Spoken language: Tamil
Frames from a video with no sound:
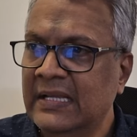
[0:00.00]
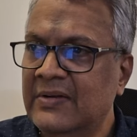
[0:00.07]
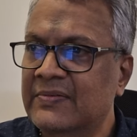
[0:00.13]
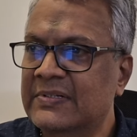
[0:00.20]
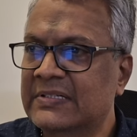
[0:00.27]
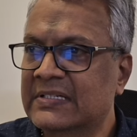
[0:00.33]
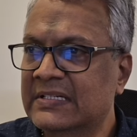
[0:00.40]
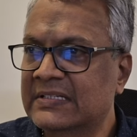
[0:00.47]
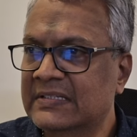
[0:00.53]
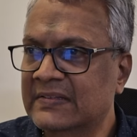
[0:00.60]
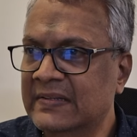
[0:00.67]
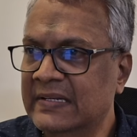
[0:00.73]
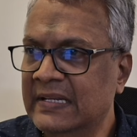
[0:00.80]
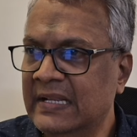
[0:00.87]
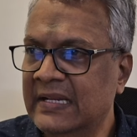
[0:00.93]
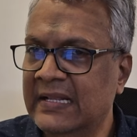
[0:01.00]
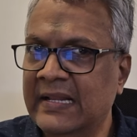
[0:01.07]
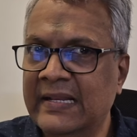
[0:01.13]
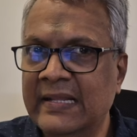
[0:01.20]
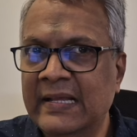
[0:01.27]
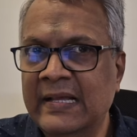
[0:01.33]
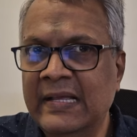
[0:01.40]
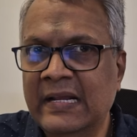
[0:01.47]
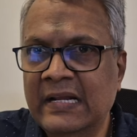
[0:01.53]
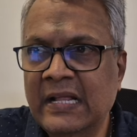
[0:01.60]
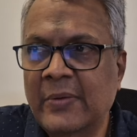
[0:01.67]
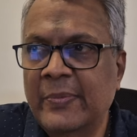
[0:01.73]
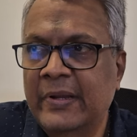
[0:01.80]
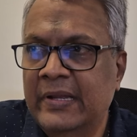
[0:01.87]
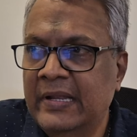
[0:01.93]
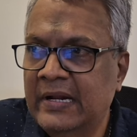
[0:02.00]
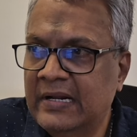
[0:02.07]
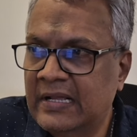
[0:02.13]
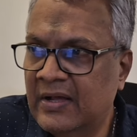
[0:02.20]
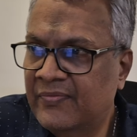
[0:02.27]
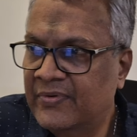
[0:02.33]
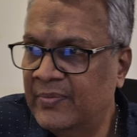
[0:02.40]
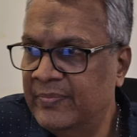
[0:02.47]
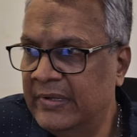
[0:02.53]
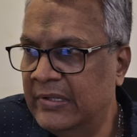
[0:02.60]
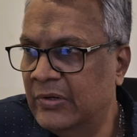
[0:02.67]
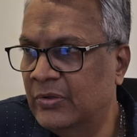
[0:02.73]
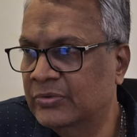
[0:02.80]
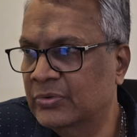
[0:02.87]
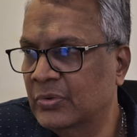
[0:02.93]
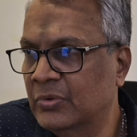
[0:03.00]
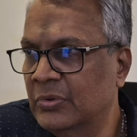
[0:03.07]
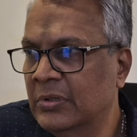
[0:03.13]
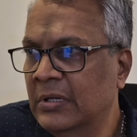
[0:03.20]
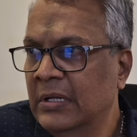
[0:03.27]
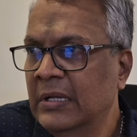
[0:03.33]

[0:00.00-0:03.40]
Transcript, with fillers: இன்வெஸ்டர்ஸ் வந்து இன்றைக்கி நிறையா எக்கனாமிக் டேட்டா ஃப்ரம் ஈரோசோன்